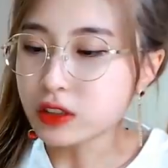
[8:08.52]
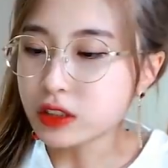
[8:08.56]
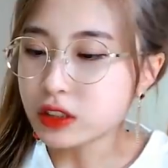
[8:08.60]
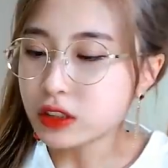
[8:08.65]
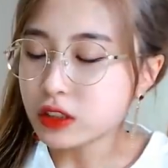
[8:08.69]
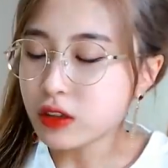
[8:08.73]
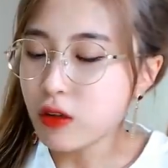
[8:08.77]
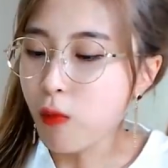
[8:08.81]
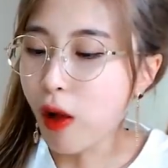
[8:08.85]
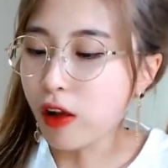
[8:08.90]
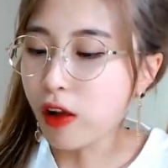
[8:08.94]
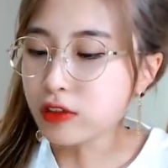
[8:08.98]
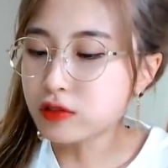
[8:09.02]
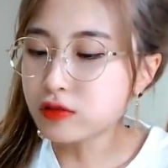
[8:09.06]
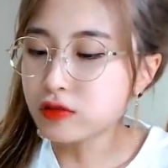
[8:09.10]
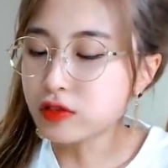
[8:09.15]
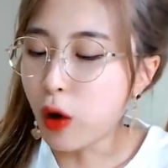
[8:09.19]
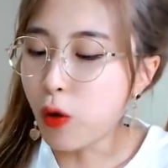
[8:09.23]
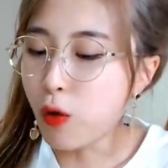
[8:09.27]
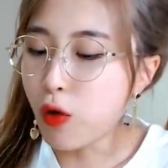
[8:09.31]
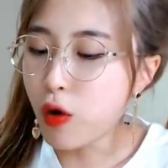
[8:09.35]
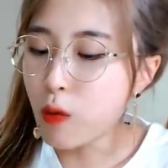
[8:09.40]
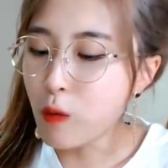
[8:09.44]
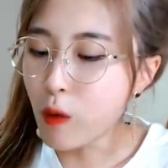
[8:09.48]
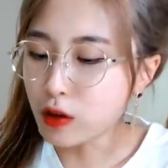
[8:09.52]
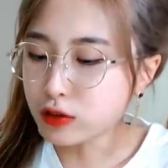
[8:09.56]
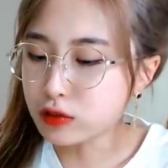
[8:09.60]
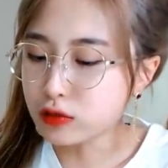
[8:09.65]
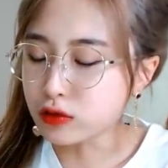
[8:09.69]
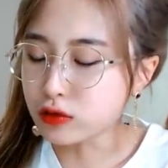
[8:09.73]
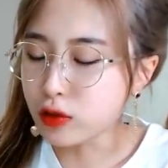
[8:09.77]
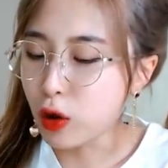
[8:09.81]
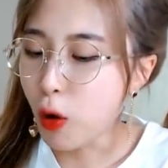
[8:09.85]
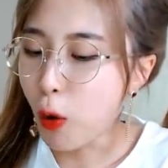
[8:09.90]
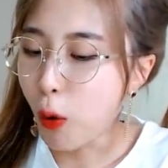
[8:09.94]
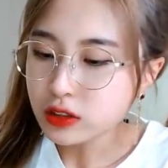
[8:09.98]
맛있냐고
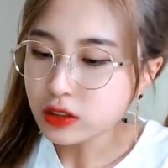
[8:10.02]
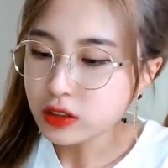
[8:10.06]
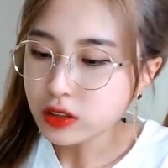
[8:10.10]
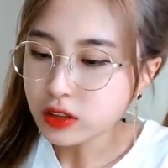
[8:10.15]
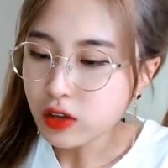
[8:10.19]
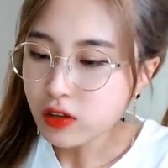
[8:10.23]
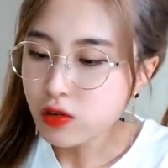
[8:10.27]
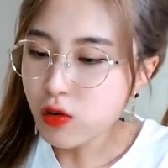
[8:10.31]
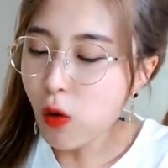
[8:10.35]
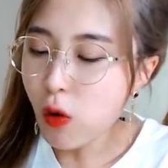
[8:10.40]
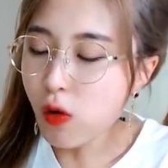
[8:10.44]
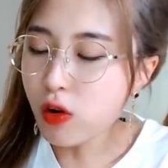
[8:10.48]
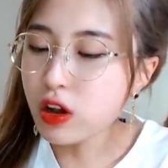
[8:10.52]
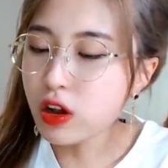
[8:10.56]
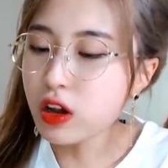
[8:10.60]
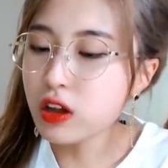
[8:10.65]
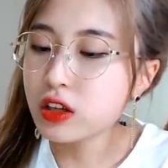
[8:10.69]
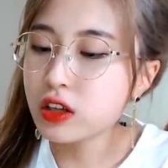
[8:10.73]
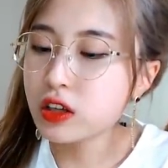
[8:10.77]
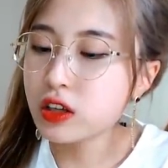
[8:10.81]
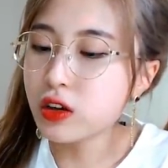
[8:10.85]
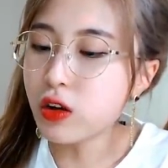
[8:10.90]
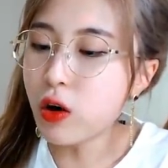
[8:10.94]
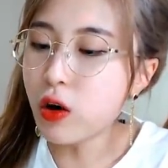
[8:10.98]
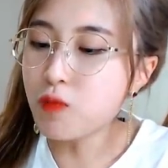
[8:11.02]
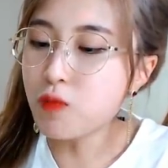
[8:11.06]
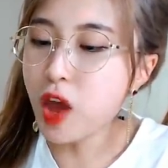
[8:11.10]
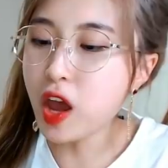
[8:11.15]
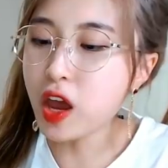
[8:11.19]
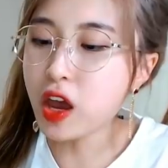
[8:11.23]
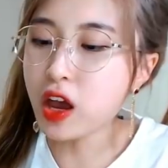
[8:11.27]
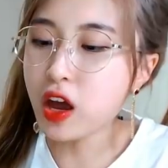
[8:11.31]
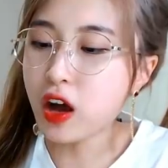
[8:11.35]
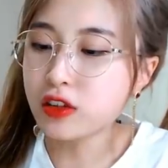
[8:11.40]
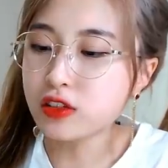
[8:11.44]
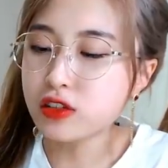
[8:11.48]
맛있어요. 여기는
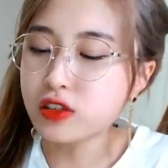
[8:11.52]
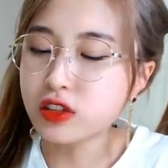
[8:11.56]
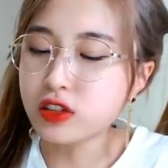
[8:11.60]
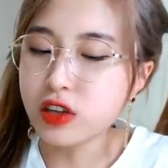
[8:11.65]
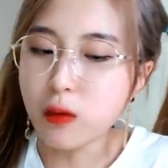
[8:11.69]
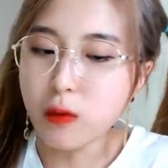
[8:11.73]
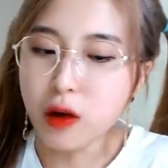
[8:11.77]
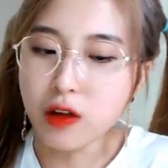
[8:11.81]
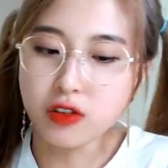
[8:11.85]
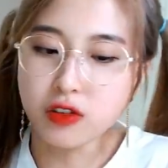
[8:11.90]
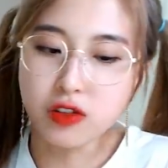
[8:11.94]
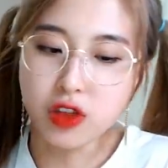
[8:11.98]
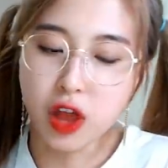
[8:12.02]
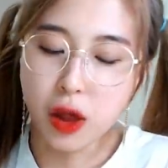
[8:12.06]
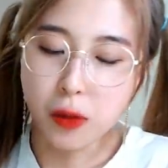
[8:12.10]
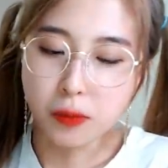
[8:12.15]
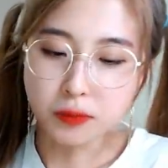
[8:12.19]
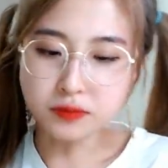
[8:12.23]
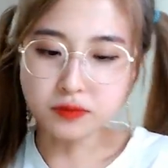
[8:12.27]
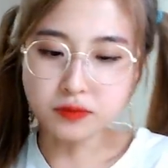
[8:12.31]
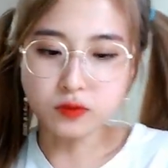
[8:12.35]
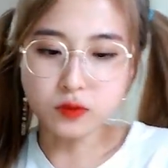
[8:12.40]
껍데기가 진짜 많은데. 음.